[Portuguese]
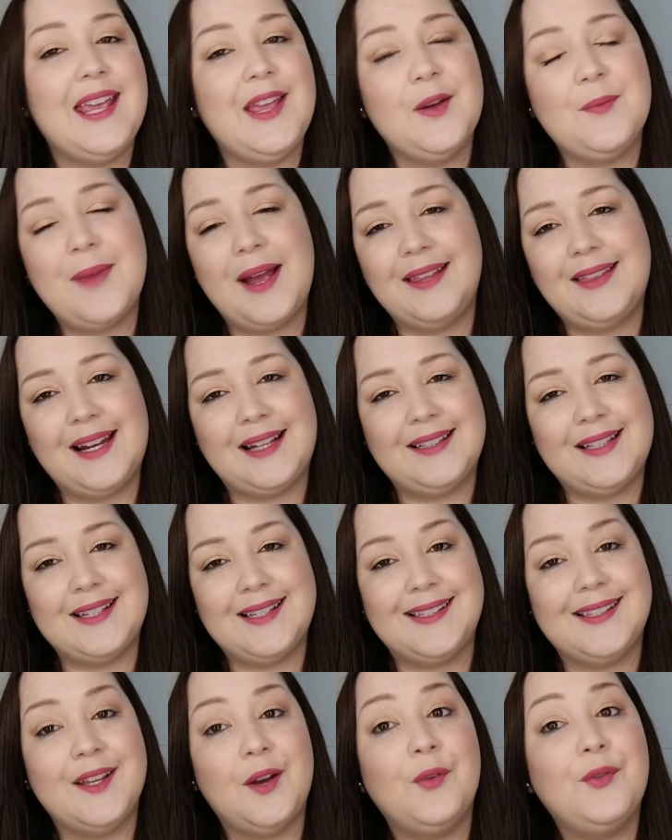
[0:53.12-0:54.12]
e uma
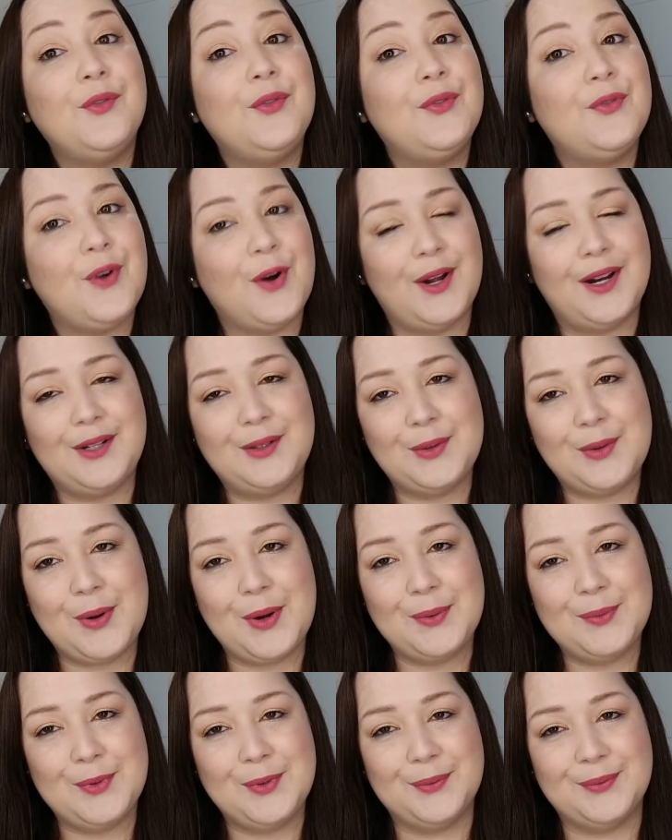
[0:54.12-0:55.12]
hidratação fora do
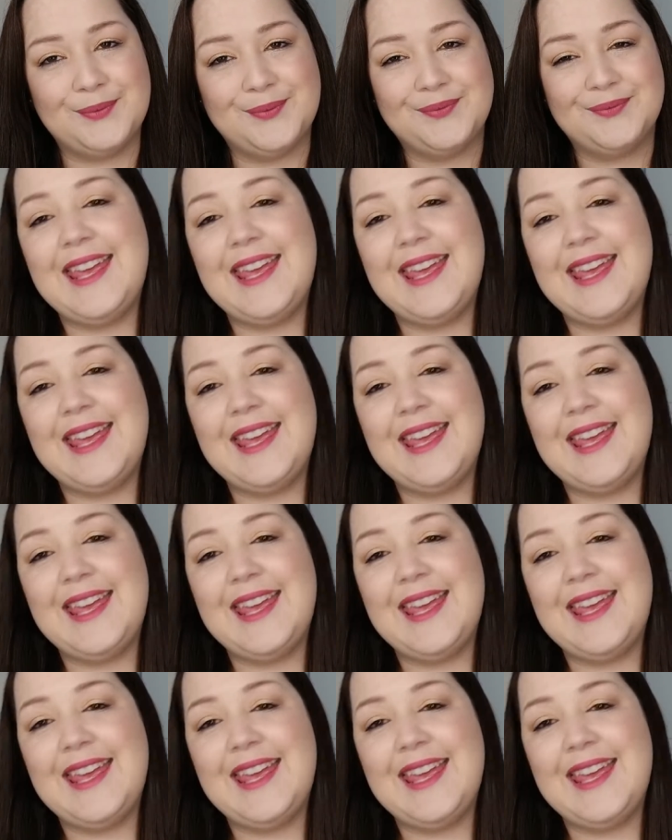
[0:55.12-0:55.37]
comum.